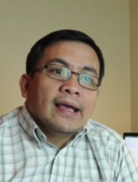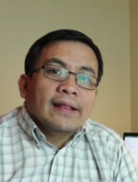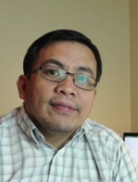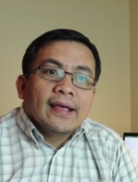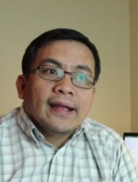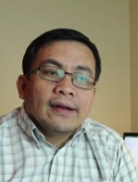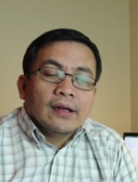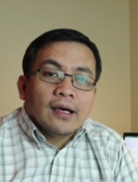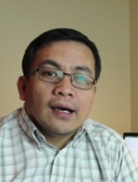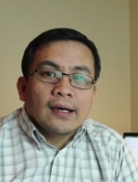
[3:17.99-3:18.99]
And
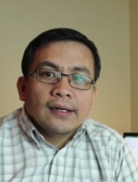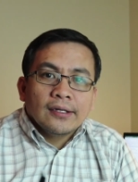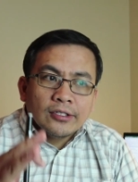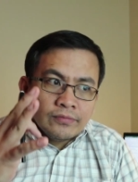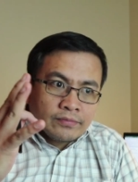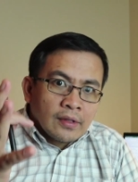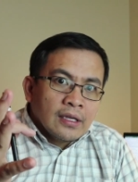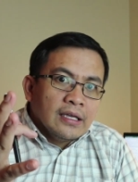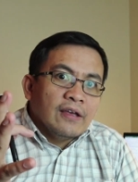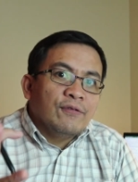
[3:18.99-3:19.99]
then uh,
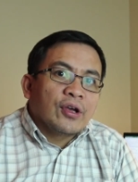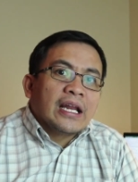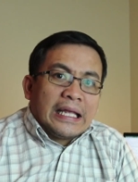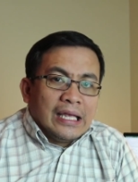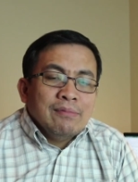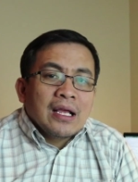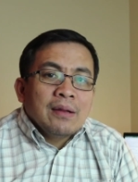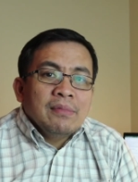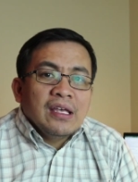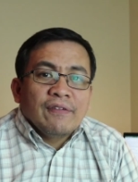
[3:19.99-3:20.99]
if you can email
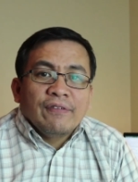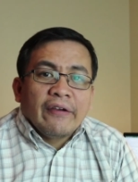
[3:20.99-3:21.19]
me if,